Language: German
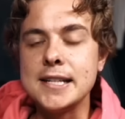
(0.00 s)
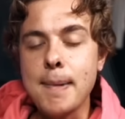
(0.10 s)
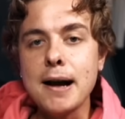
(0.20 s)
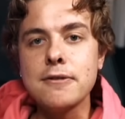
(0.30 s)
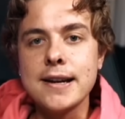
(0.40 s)
Es
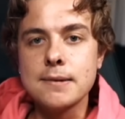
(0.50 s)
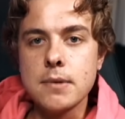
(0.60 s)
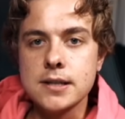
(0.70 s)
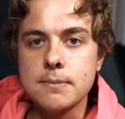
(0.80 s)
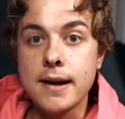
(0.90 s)
mag vielleicht ein
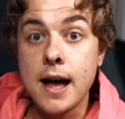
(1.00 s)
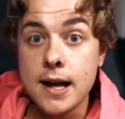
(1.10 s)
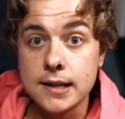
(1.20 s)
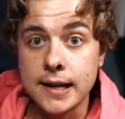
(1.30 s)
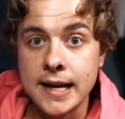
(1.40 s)
bisschen
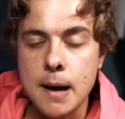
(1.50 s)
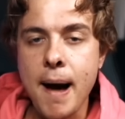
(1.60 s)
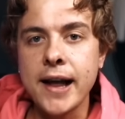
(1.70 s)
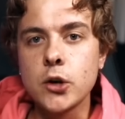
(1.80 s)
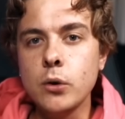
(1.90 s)
banal klingen, aber
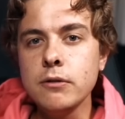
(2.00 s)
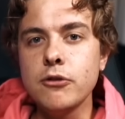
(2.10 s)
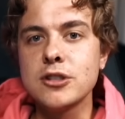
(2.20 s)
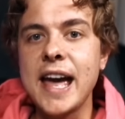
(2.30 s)
ein Grund für